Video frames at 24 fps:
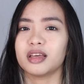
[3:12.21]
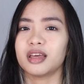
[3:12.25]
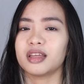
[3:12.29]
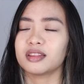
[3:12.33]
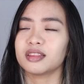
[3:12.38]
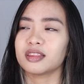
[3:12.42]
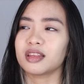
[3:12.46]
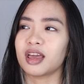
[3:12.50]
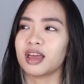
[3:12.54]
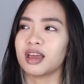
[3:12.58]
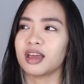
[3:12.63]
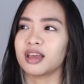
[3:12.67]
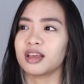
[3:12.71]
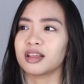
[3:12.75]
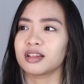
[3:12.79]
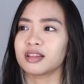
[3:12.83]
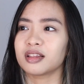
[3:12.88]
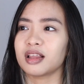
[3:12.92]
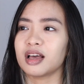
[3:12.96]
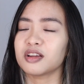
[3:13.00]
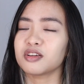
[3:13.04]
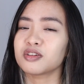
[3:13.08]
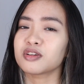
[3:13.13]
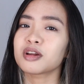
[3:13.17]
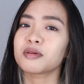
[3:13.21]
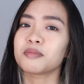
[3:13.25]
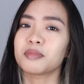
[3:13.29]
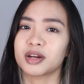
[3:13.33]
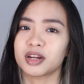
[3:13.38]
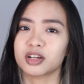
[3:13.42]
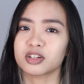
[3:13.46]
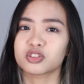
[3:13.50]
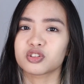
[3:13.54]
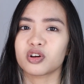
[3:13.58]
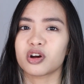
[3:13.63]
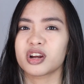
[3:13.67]
And then, ano
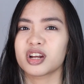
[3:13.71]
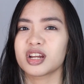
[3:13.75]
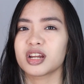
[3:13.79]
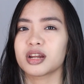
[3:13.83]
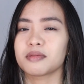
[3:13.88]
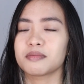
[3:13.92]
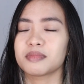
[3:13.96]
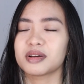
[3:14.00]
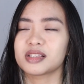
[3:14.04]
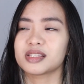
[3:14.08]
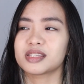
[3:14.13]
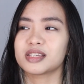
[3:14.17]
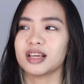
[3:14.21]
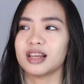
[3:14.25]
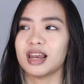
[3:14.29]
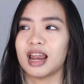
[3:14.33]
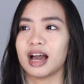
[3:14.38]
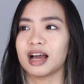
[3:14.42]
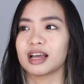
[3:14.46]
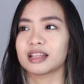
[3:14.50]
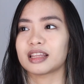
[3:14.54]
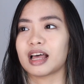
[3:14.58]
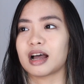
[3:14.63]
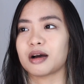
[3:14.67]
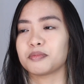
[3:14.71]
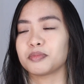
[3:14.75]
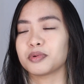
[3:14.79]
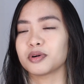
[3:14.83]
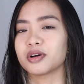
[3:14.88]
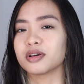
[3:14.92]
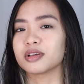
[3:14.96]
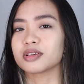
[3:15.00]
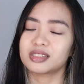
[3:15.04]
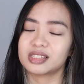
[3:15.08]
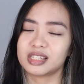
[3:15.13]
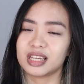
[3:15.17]
naman, nag-sorry naman sila.
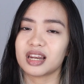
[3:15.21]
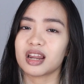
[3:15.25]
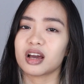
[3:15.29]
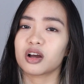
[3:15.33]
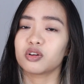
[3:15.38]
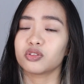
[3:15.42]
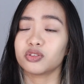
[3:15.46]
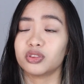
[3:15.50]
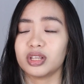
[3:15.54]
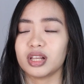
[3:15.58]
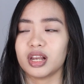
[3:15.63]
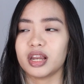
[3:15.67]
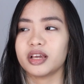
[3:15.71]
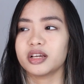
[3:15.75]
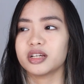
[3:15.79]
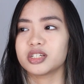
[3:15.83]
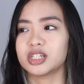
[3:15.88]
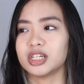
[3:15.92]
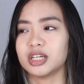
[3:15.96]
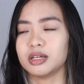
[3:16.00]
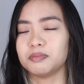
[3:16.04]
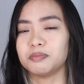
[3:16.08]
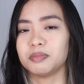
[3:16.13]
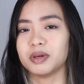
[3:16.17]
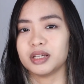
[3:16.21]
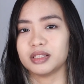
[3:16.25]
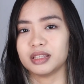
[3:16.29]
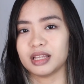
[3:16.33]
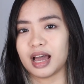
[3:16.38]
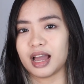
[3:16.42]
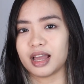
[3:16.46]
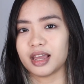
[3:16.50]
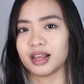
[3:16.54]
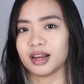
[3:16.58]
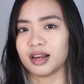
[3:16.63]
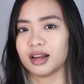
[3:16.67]
Tapos, sinagot nila yung shipping
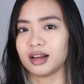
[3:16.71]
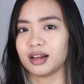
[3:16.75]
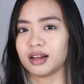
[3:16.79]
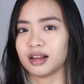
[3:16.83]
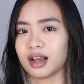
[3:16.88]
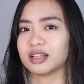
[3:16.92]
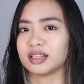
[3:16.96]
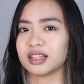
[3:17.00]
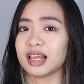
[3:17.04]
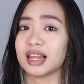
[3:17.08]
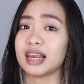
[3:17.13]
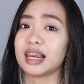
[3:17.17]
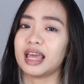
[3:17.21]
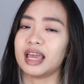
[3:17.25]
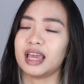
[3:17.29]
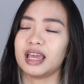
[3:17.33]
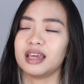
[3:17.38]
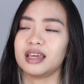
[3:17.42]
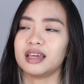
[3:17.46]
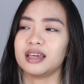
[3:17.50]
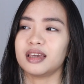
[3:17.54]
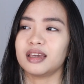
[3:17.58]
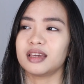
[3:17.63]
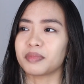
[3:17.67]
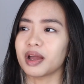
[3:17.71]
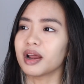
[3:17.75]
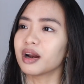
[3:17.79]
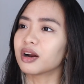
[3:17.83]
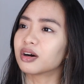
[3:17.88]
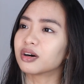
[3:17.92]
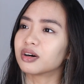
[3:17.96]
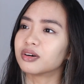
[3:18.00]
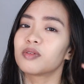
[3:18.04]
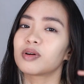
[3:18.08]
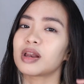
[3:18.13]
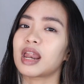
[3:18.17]
dahil na-delay.
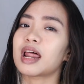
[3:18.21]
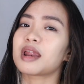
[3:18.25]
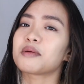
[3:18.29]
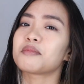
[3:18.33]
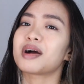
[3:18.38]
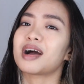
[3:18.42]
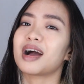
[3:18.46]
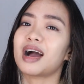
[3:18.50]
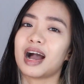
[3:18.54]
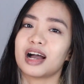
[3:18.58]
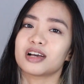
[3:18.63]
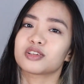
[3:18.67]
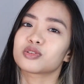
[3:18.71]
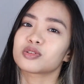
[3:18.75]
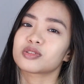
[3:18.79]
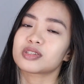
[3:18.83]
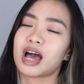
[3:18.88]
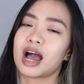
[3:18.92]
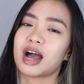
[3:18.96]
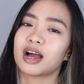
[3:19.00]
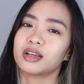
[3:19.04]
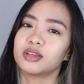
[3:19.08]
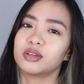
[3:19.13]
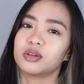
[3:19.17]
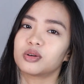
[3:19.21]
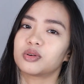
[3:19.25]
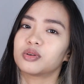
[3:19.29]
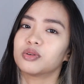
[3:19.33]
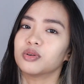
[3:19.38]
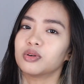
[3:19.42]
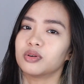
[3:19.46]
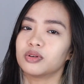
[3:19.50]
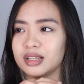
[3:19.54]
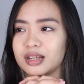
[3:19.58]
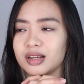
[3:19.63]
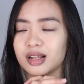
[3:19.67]
Pero, wala namang kaso sa akin yung
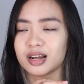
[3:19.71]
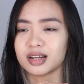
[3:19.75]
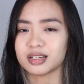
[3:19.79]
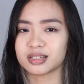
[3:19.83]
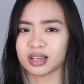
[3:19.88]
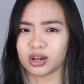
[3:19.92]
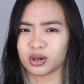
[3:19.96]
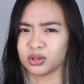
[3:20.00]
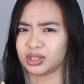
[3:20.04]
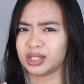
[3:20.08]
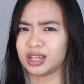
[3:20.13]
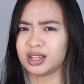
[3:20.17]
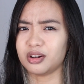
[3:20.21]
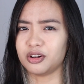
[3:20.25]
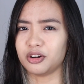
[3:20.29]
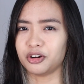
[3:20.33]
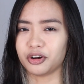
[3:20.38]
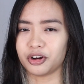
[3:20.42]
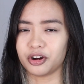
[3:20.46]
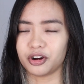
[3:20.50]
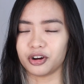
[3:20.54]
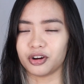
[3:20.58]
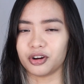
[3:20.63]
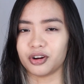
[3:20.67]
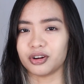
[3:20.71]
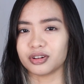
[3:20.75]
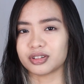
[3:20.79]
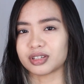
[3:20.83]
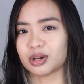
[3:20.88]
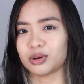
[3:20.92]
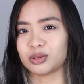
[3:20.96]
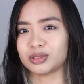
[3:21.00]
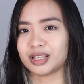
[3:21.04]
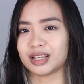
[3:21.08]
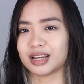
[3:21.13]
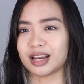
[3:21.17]
kung hindi nila sagutin or
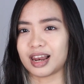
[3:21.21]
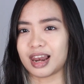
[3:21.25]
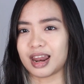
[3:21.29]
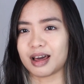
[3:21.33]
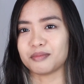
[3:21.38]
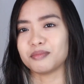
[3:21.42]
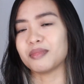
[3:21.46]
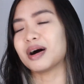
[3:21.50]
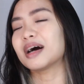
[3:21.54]
sagutin nila.